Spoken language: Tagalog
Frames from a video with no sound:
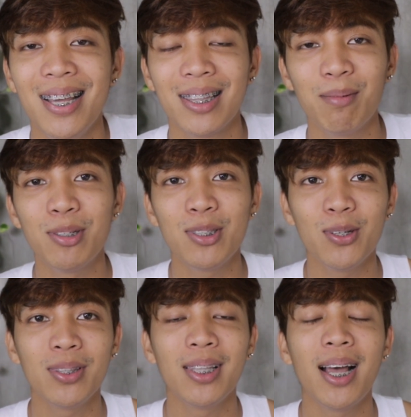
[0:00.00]
Tapos
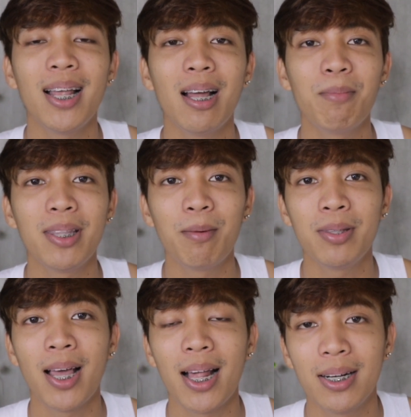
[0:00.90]
yun, naalaman
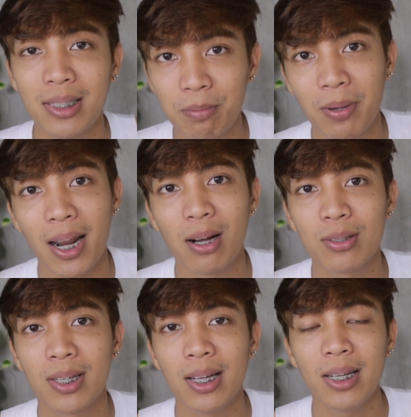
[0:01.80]
namin na allergic pala
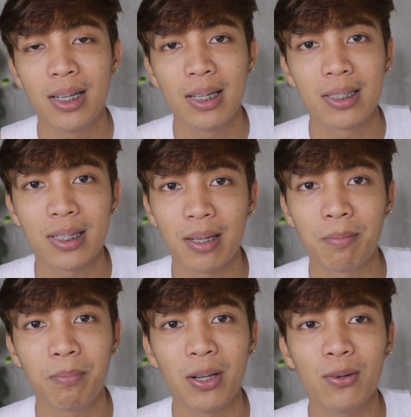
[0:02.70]
ako sa
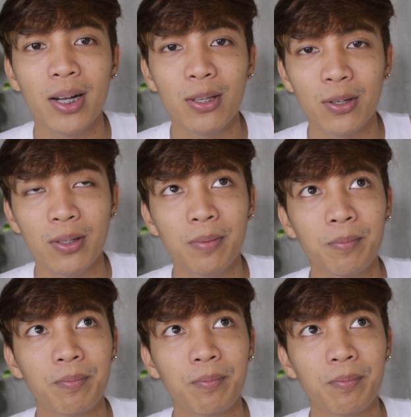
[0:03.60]
shrimp. Pero ngayon,